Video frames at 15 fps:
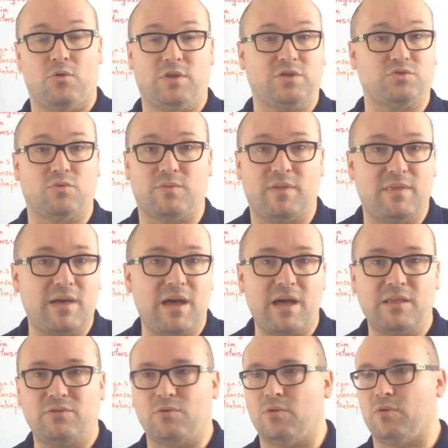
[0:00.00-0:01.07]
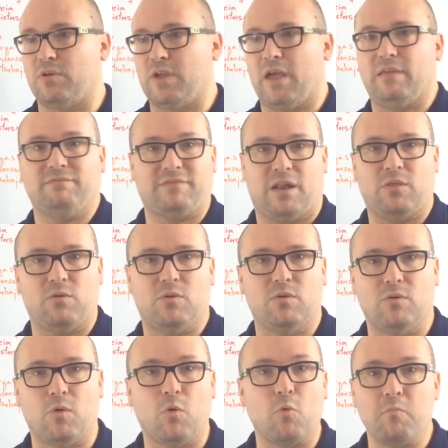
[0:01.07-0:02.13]
o de suciedad, o que ha entrado
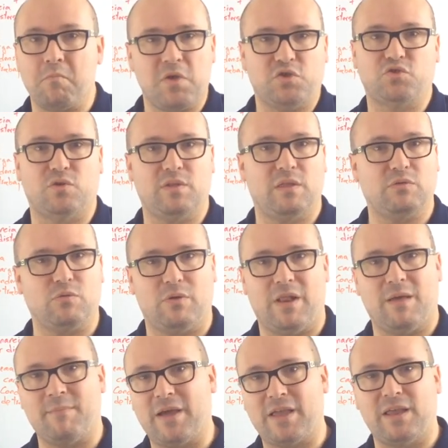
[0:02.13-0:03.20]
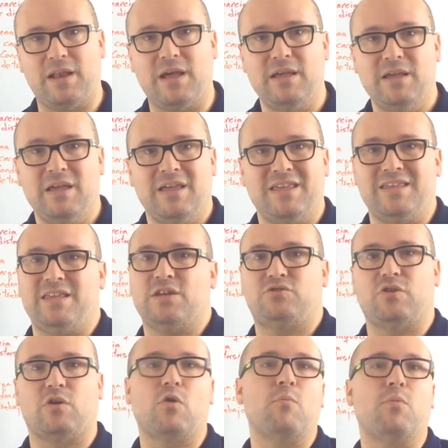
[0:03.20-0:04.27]
un bicho dentro de la máquina y
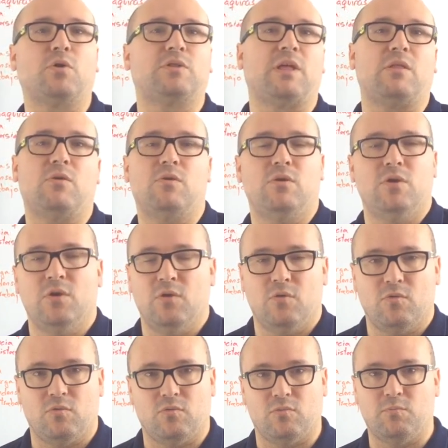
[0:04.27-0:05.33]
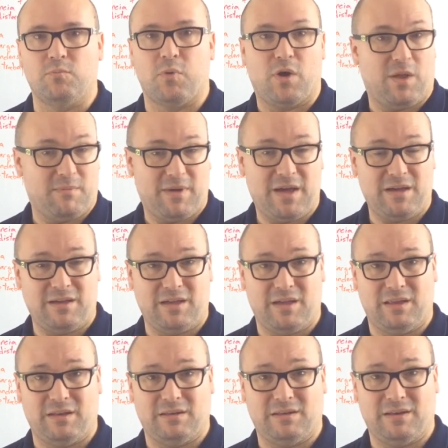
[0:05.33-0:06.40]
eso ha comportado un problema
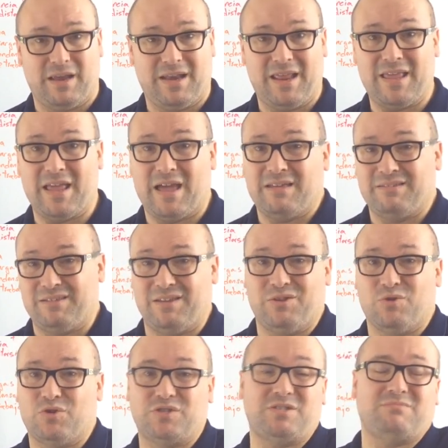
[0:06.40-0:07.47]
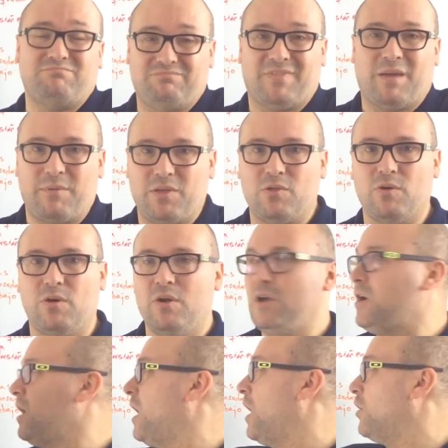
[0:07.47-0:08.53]
en, ella y no es debido
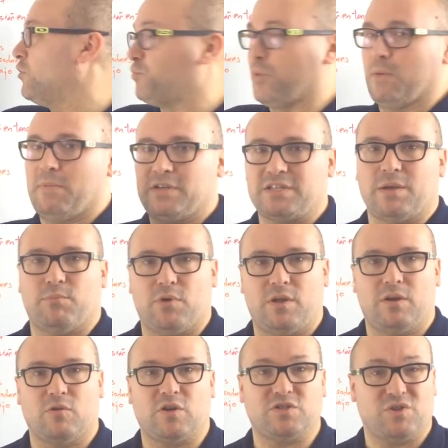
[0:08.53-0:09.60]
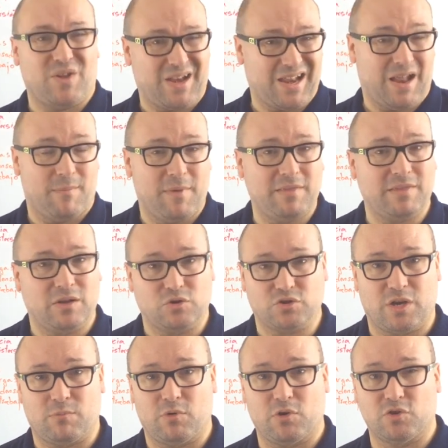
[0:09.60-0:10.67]
a los problemas que pueden ocasionar realmente los
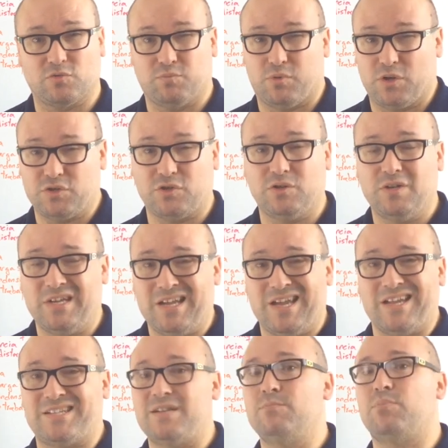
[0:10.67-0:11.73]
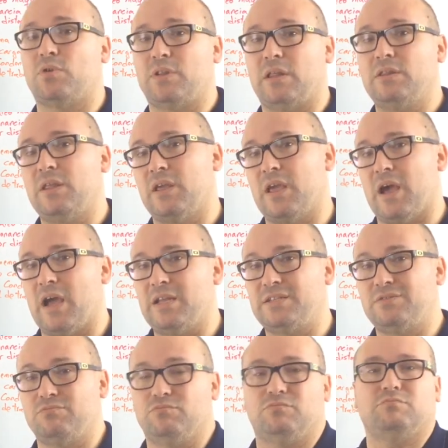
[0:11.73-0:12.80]
armónicos. Por eso es importante que
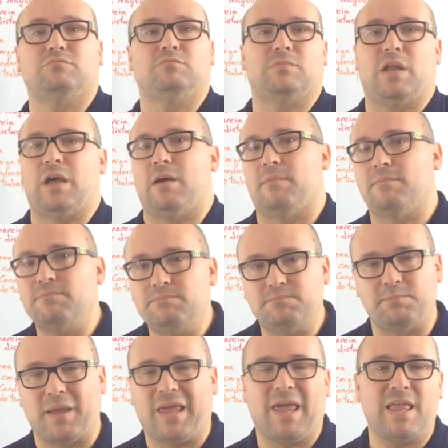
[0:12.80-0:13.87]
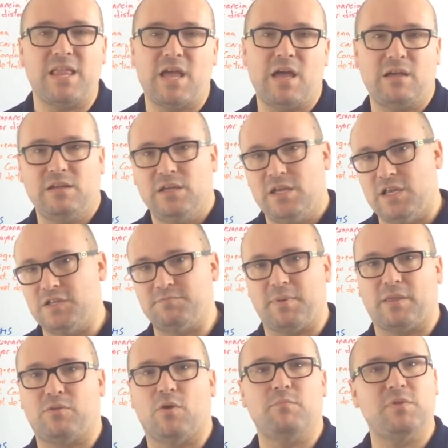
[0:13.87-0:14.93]
hagáis una pequeña
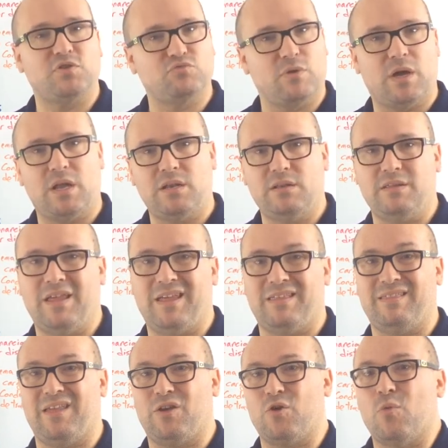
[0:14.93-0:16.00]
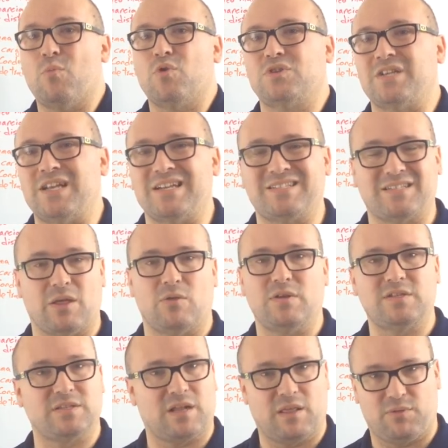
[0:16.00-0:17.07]
inspección visual de cómo es el estado de
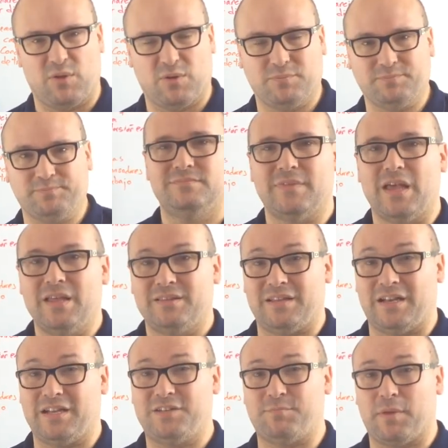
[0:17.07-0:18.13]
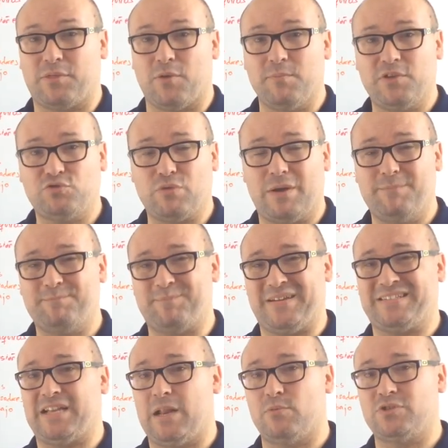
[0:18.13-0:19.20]
instalación. Tras la inspección visual
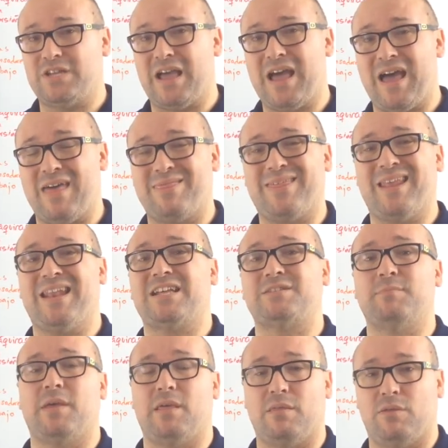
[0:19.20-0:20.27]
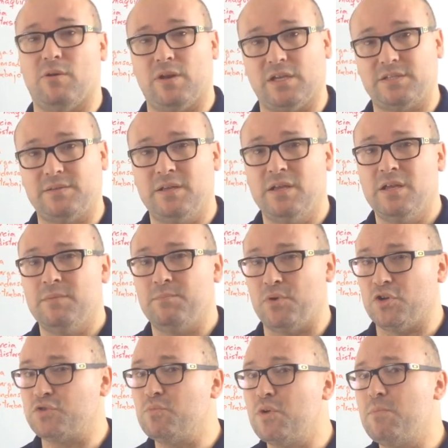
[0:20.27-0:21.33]
pasaremos ya a hacer las mediciones, pero
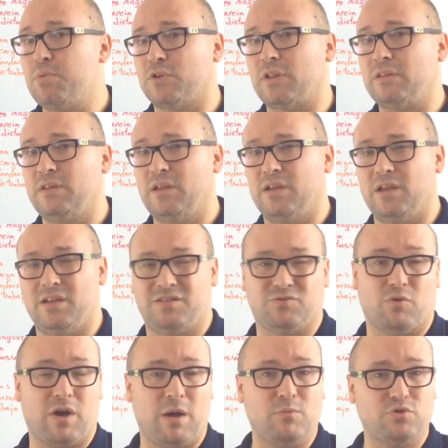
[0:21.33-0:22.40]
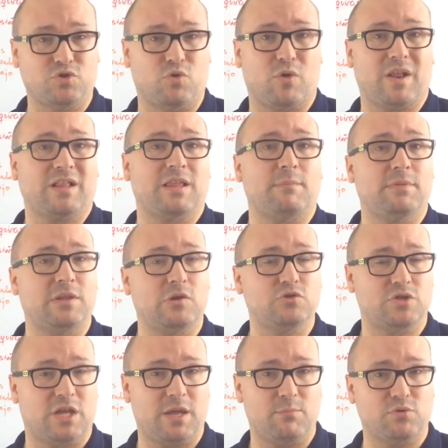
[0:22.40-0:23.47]
es muy importante que escojamos correctamente
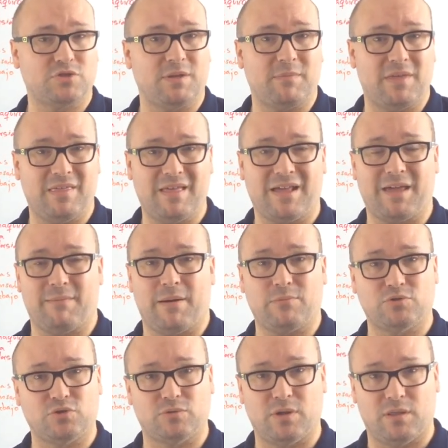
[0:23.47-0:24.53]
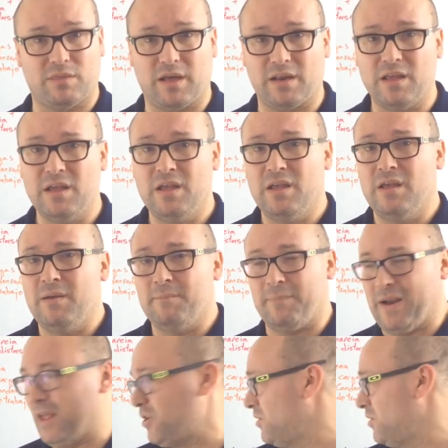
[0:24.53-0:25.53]
los equipos de medida que vamos a utilizar. Para